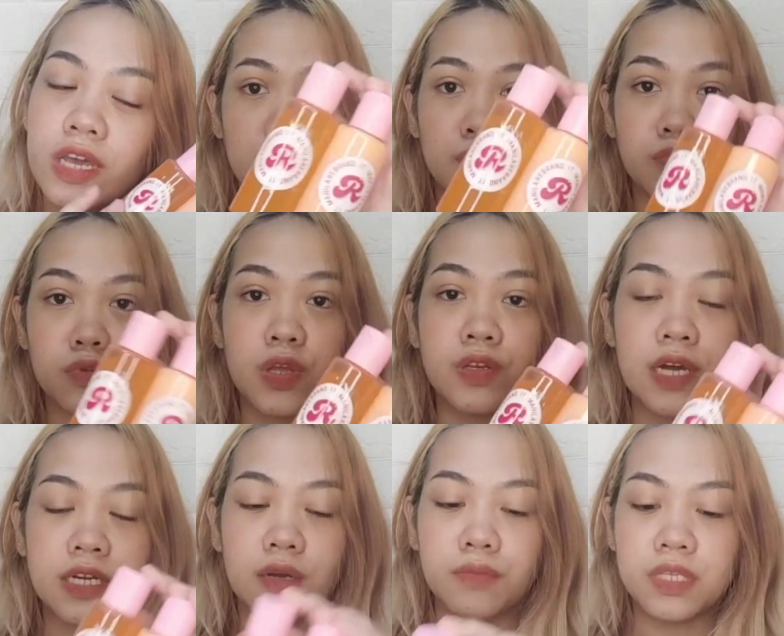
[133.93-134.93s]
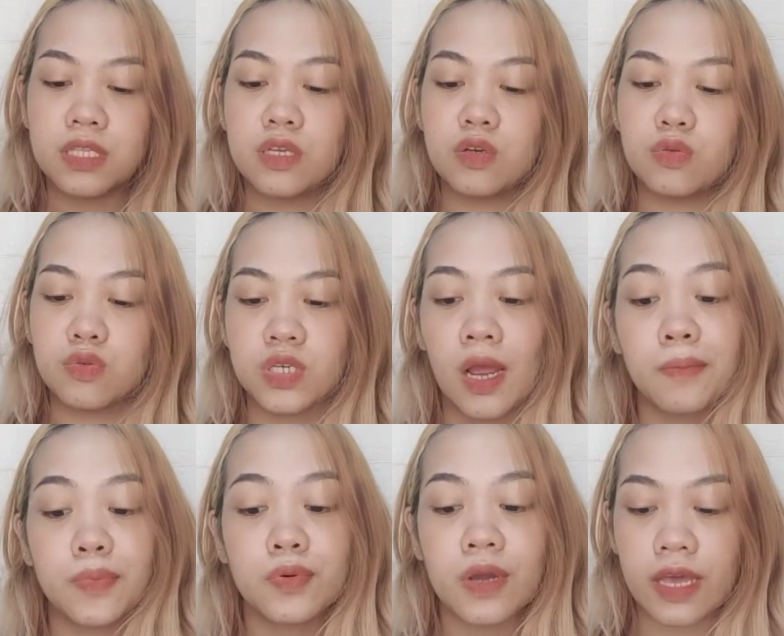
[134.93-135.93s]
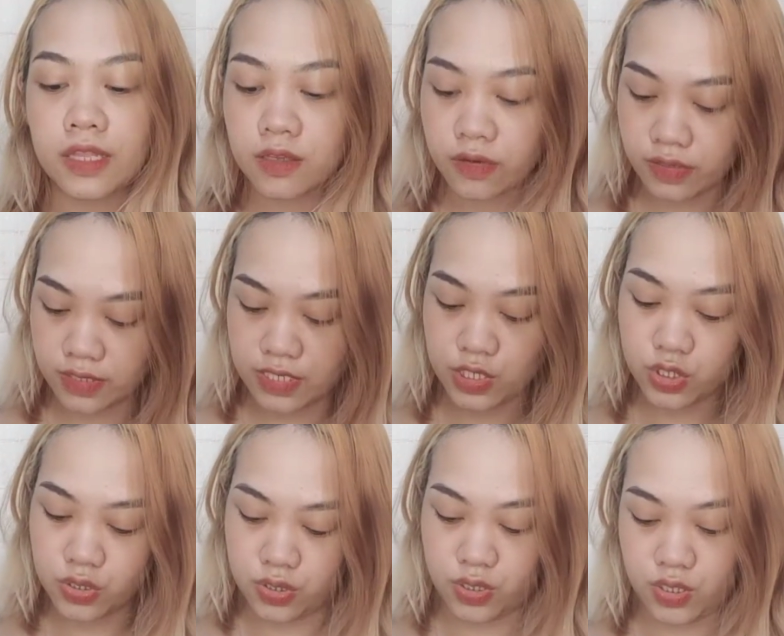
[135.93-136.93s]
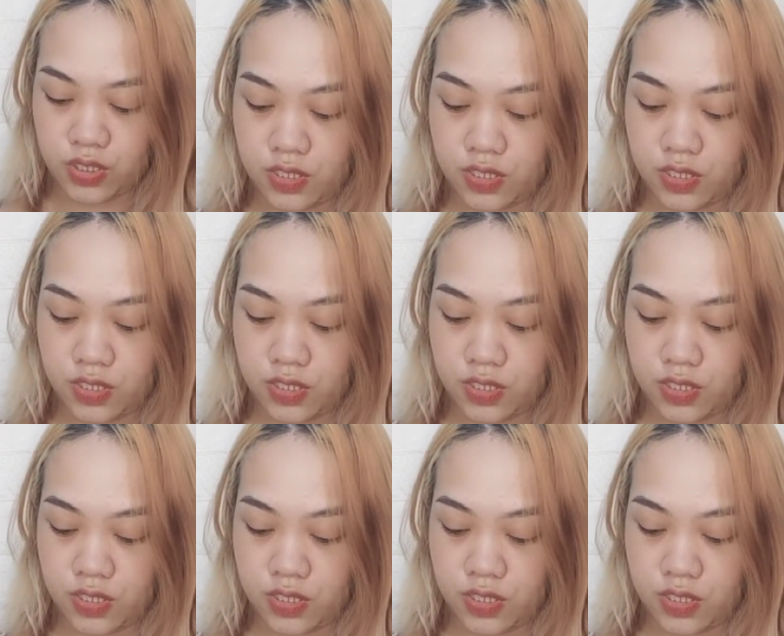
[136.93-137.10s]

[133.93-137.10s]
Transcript: And ito muna yung gagamitin kong shampoo and conditioner.